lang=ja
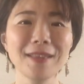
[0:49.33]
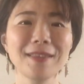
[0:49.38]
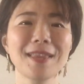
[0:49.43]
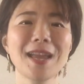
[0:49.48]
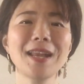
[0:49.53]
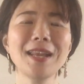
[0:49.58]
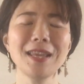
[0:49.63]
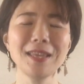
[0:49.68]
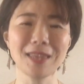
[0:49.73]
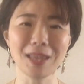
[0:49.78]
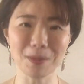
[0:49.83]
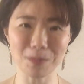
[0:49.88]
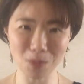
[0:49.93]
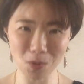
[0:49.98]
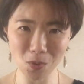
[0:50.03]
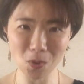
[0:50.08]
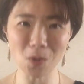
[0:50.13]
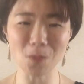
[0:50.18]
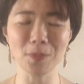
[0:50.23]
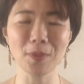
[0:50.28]
誰で
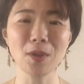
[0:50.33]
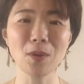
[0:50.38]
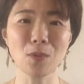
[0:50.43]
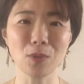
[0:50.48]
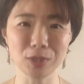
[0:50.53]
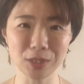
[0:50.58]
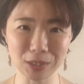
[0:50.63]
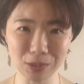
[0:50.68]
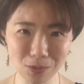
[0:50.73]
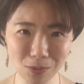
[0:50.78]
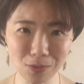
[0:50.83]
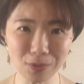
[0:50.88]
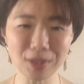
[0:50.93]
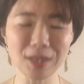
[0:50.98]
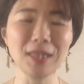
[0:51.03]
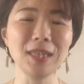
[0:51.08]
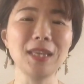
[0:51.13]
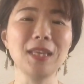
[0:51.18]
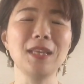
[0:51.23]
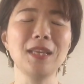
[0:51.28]
も星通
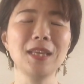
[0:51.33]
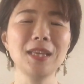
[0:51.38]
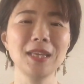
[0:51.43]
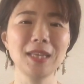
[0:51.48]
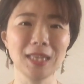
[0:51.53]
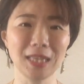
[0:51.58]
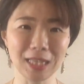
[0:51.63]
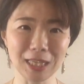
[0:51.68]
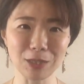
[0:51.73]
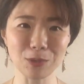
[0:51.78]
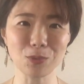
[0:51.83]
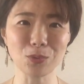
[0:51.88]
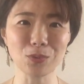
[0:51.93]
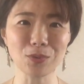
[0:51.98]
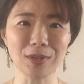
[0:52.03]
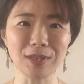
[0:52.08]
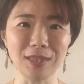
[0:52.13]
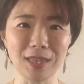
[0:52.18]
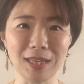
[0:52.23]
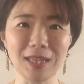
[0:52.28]
りに生きるこ
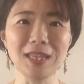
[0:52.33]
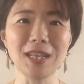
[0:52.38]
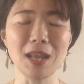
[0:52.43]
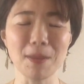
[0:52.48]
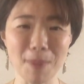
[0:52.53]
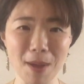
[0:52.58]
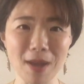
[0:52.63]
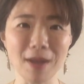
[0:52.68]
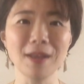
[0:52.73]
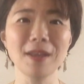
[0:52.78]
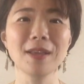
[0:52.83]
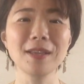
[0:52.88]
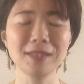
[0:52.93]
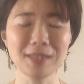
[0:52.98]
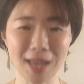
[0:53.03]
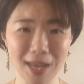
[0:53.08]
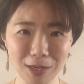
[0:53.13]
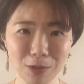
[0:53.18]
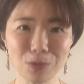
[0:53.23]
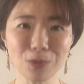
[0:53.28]
とができれば
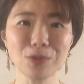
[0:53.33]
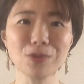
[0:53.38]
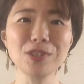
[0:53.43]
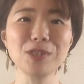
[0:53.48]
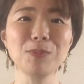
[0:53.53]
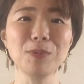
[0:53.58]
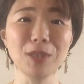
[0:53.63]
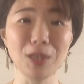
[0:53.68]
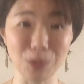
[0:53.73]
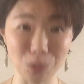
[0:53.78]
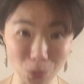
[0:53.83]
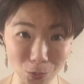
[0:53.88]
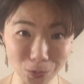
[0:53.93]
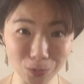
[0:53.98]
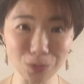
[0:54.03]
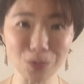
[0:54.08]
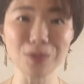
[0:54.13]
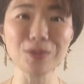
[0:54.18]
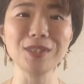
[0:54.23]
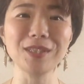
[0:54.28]
最高の自分にどんど
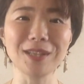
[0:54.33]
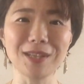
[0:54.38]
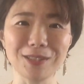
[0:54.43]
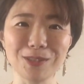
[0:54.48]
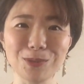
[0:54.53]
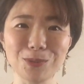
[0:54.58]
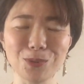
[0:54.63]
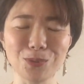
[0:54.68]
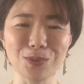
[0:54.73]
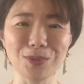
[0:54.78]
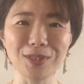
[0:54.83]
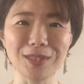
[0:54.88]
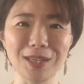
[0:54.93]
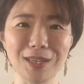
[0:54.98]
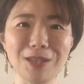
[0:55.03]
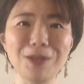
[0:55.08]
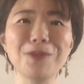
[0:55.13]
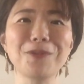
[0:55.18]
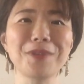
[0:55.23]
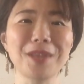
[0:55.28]
ん近づくことがで
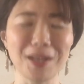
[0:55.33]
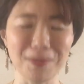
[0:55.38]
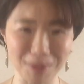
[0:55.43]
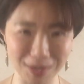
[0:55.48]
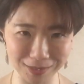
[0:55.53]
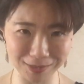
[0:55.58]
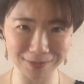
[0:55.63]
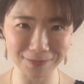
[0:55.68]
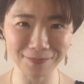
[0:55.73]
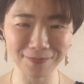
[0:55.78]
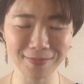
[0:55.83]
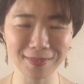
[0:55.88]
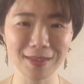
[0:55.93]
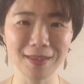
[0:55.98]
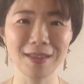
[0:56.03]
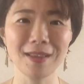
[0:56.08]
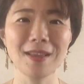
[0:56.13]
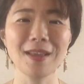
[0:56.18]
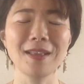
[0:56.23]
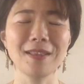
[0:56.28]
きるようになります。
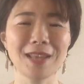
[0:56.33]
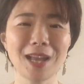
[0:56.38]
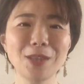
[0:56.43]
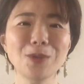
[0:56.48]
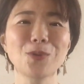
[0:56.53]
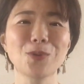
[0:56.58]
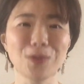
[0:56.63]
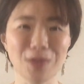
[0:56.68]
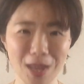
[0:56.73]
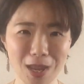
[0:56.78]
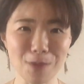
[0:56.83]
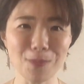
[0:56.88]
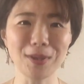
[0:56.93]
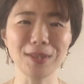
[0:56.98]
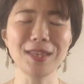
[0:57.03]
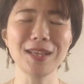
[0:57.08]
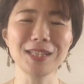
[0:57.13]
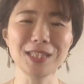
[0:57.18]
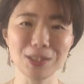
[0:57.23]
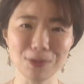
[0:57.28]
なので
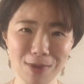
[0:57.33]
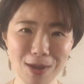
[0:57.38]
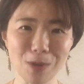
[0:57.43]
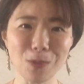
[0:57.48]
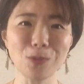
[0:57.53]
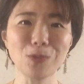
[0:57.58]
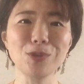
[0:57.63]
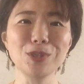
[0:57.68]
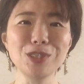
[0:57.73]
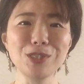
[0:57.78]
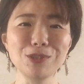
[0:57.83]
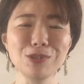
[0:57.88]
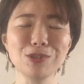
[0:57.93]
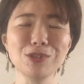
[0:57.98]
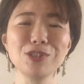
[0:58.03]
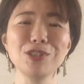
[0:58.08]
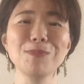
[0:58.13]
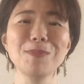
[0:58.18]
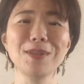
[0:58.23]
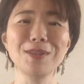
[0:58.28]
私はこの市中
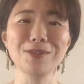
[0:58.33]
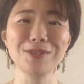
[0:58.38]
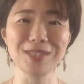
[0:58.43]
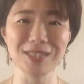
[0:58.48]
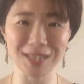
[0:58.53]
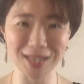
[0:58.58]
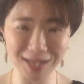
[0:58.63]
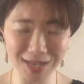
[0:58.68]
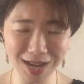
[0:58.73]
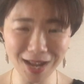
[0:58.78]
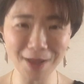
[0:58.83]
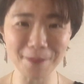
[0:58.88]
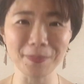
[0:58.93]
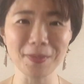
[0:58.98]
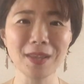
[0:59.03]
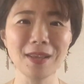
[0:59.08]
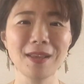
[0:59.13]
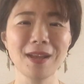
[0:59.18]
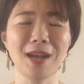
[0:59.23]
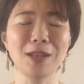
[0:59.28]
水面の知恵が
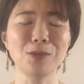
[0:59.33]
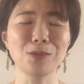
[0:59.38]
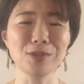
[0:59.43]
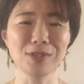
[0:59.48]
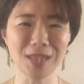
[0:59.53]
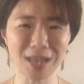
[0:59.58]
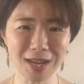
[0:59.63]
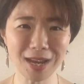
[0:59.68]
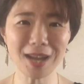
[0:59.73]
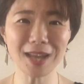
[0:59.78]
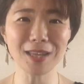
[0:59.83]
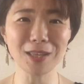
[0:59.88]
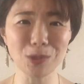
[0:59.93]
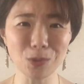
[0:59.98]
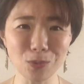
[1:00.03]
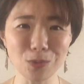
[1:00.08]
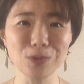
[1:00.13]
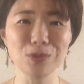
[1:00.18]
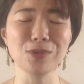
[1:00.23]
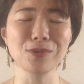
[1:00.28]
あの世界
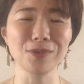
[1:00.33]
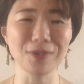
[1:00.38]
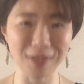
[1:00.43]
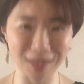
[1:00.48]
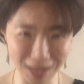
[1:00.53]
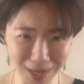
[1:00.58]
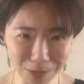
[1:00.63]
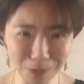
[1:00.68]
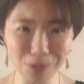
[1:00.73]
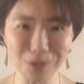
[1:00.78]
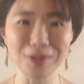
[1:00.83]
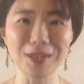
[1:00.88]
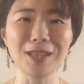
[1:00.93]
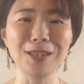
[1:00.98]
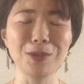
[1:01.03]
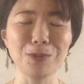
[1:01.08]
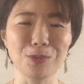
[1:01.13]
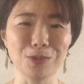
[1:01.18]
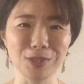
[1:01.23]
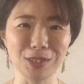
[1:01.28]
共通の言語に
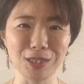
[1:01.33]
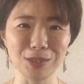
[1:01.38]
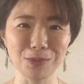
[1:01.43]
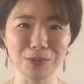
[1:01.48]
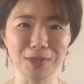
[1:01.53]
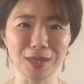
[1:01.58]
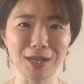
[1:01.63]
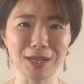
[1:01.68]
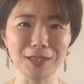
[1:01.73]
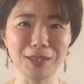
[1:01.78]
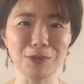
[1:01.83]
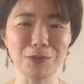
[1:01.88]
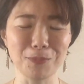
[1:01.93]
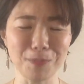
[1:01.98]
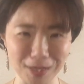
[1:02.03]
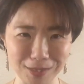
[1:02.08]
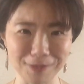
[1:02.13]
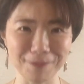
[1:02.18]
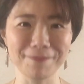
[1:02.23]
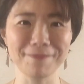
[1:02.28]
なってほしいと願っており
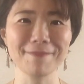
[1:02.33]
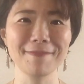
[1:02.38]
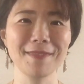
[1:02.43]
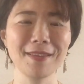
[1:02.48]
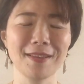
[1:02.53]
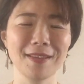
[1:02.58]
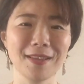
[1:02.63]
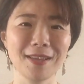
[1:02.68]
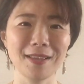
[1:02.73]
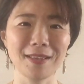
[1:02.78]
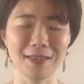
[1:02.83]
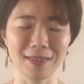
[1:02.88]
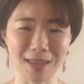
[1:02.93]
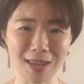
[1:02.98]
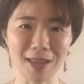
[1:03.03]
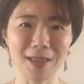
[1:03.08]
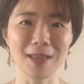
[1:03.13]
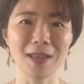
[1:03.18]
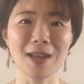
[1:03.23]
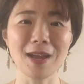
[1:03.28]
ます。で
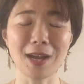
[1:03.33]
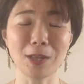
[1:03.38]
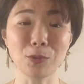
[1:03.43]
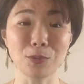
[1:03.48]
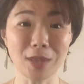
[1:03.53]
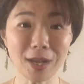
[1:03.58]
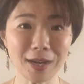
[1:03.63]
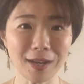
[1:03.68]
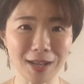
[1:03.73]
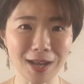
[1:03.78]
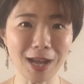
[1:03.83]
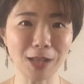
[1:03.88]
あのだか